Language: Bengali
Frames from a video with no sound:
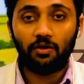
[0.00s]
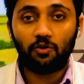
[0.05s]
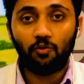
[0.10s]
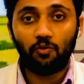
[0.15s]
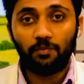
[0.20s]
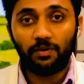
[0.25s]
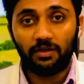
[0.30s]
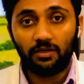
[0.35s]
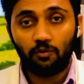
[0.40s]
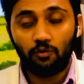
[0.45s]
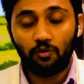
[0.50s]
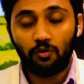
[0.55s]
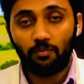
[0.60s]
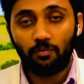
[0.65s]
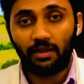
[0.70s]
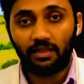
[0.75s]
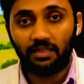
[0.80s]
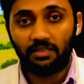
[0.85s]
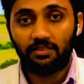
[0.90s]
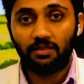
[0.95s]
কোম্পানিগুলোর
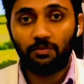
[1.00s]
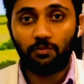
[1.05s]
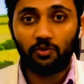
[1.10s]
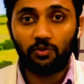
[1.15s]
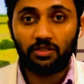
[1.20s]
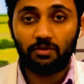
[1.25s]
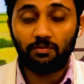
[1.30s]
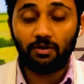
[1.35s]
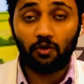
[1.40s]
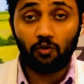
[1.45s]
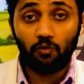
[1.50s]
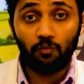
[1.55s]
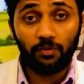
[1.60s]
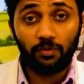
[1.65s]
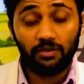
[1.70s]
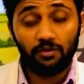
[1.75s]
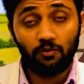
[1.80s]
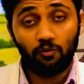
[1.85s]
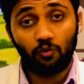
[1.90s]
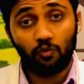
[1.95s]
মালিকদের প্রতি বা
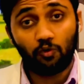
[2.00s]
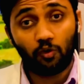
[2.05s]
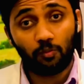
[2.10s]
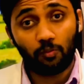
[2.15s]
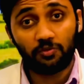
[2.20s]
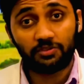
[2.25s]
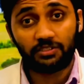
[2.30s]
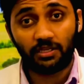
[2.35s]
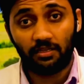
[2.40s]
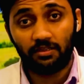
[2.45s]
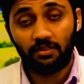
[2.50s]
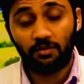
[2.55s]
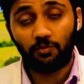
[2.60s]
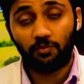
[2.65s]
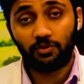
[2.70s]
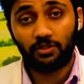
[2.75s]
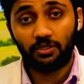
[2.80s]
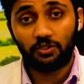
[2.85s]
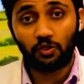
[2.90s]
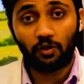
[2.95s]
কোম্পানিগুলোর কর্মচারীদের
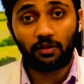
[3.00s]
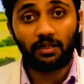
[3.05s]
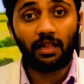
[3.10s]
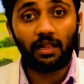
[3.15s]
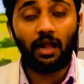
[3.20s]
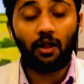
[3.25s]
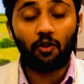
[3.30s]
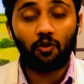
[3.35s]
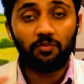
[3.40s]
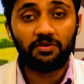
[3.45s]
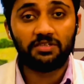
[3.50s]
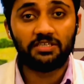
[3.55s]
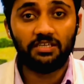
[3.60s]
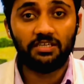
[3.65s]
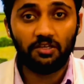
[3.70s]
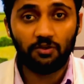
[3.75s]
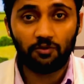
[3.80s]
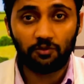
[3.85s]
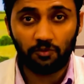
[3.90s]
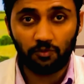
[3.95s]
প্রতি সরকার আরও বেশি
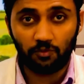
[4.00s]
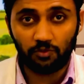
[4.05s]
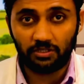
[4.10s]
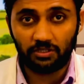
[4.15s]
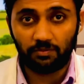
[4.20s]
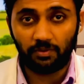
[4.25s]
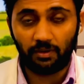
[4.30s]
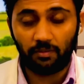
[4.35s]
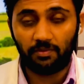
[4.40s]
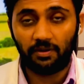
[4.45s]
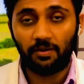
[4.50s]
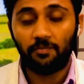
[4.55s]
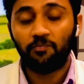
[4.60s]
নিয়ন্ত্রণ করতে পারবে